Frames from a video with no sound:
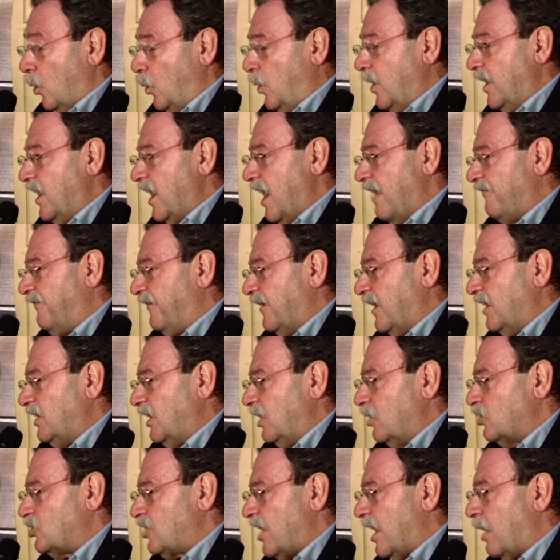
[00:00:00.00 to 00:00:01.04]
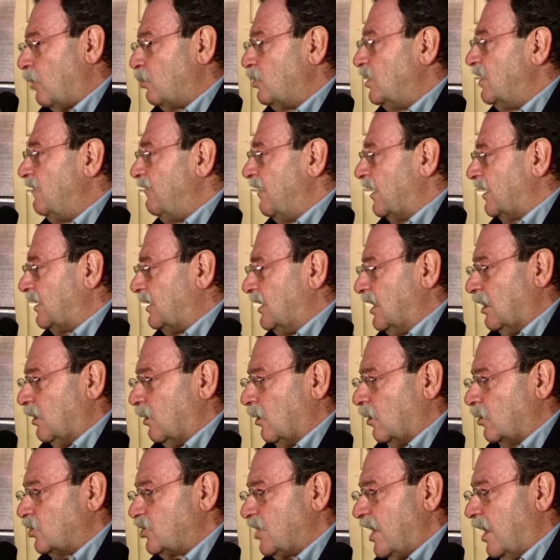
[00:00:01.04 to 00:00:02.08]
qui a Ferentino c'era un
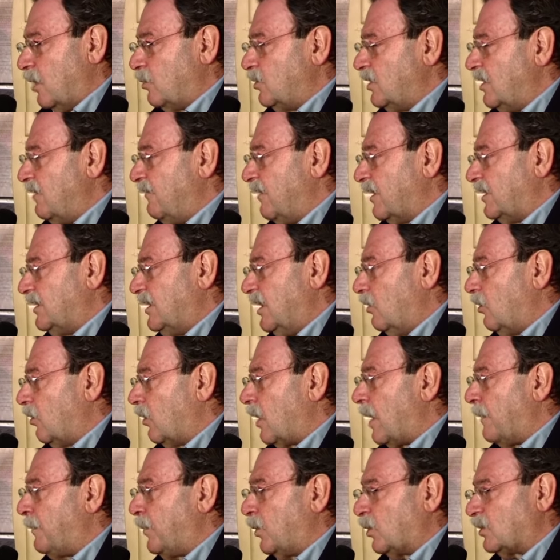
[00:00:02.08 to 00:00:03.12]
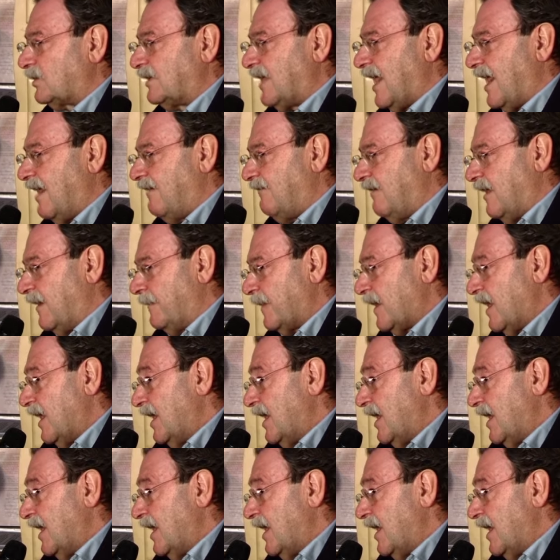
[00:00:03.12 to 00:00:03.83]
diverticolo c'era un diverticolo che portava